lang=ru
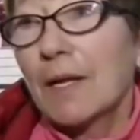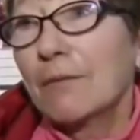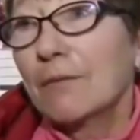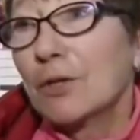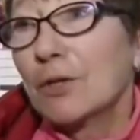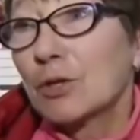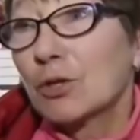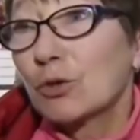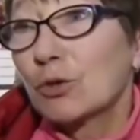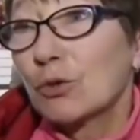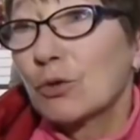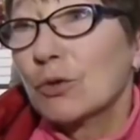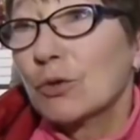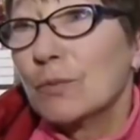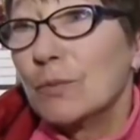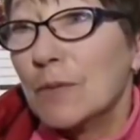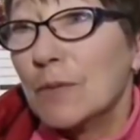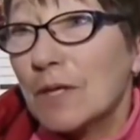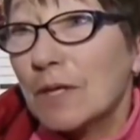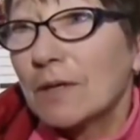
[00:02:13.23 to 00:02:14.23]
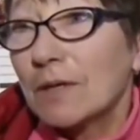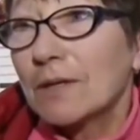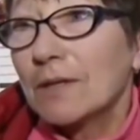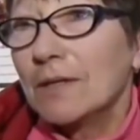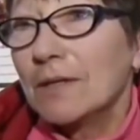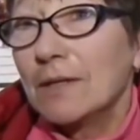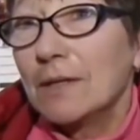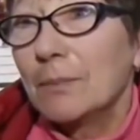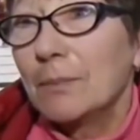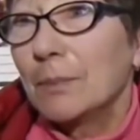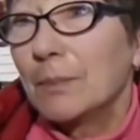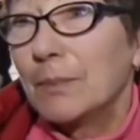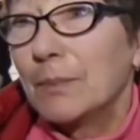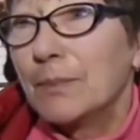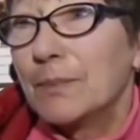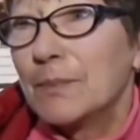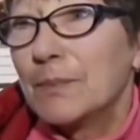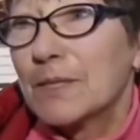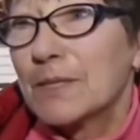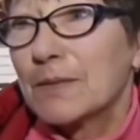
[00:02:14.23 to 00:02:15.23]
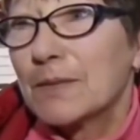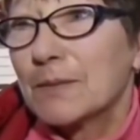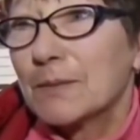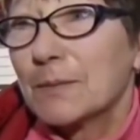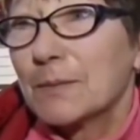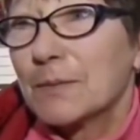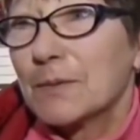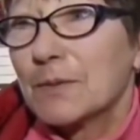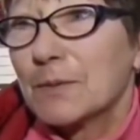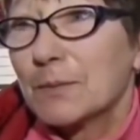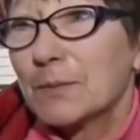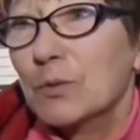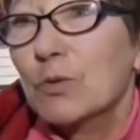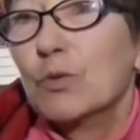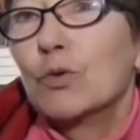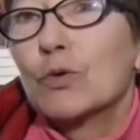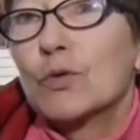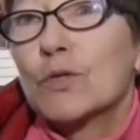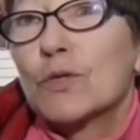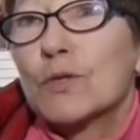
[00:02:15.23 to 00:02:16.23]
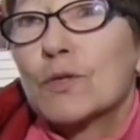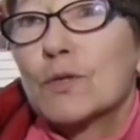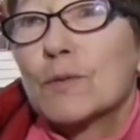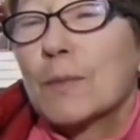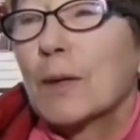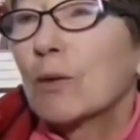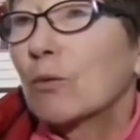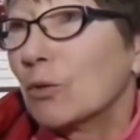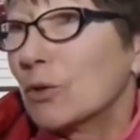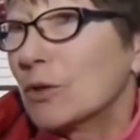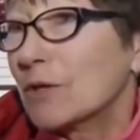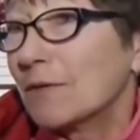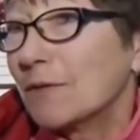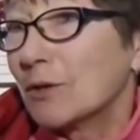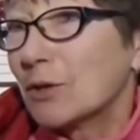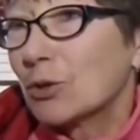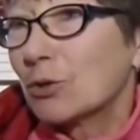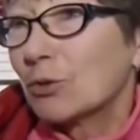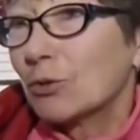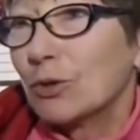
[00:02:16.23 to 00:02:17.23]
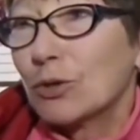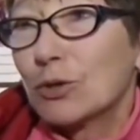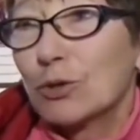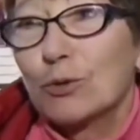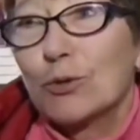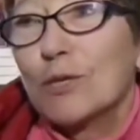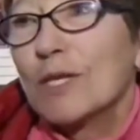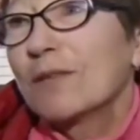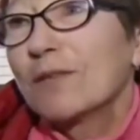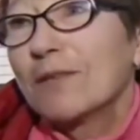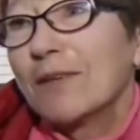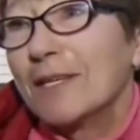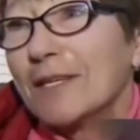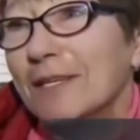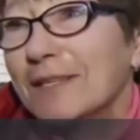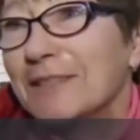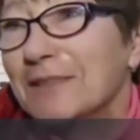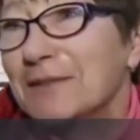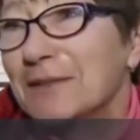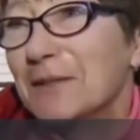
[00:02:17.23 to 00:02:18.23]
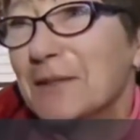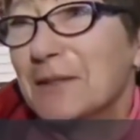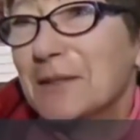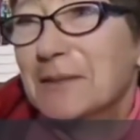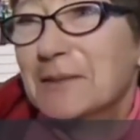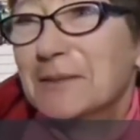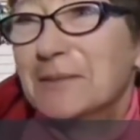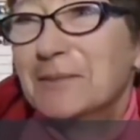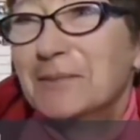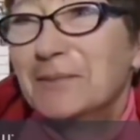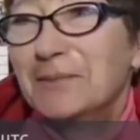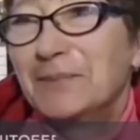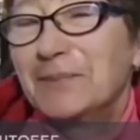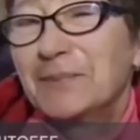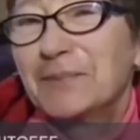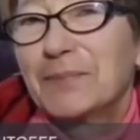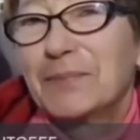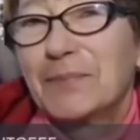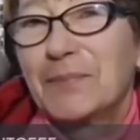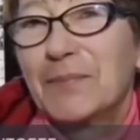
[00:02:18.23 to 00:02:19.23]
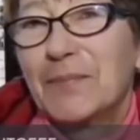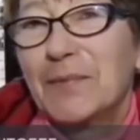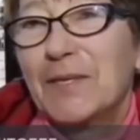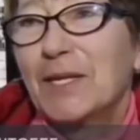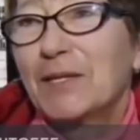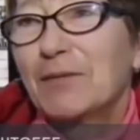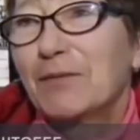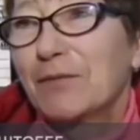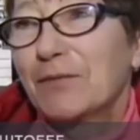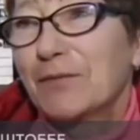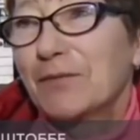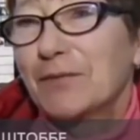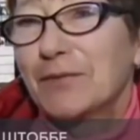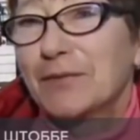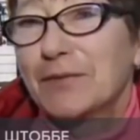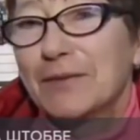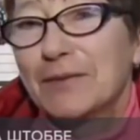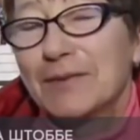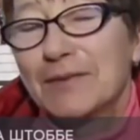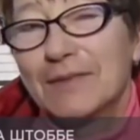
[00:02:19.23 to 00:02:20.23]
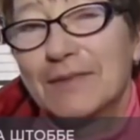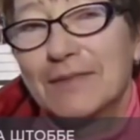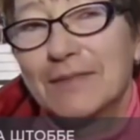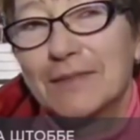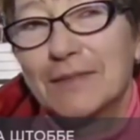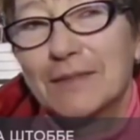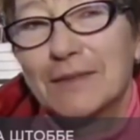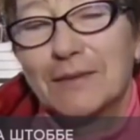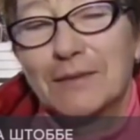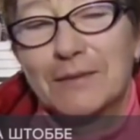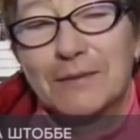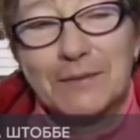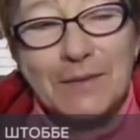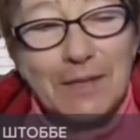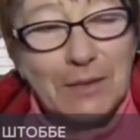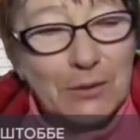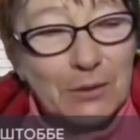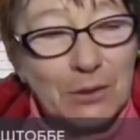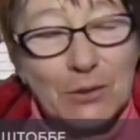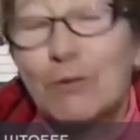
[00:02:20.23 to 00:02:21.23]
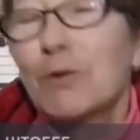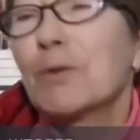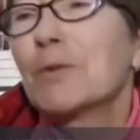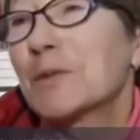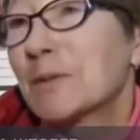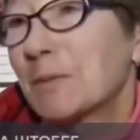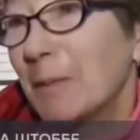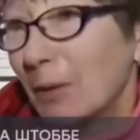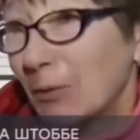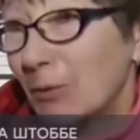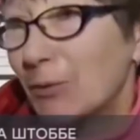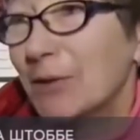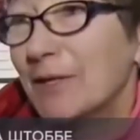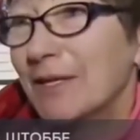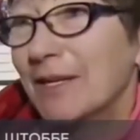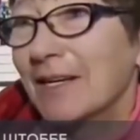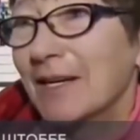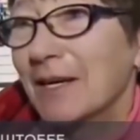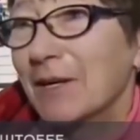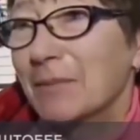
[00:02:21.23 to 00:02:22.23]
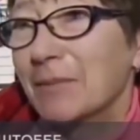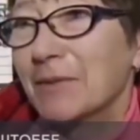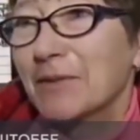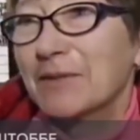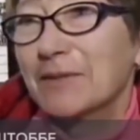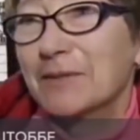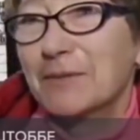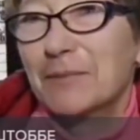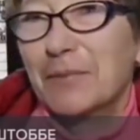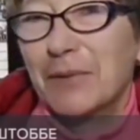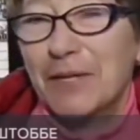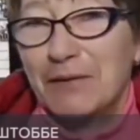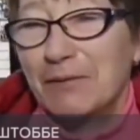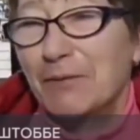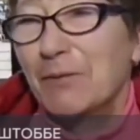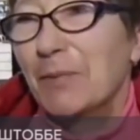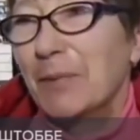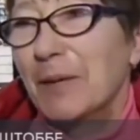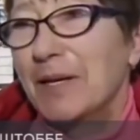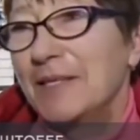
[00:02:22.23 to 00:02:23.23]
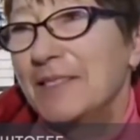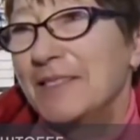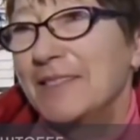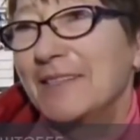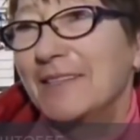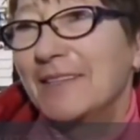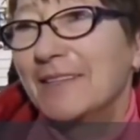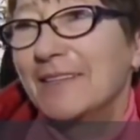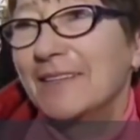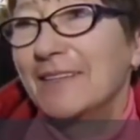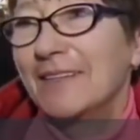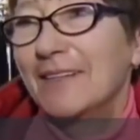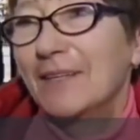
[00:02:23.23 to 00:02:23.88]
главное, что мир и ну, спокойствие, что ли, что нет войны, нет как живем спокойно как бы при его политике.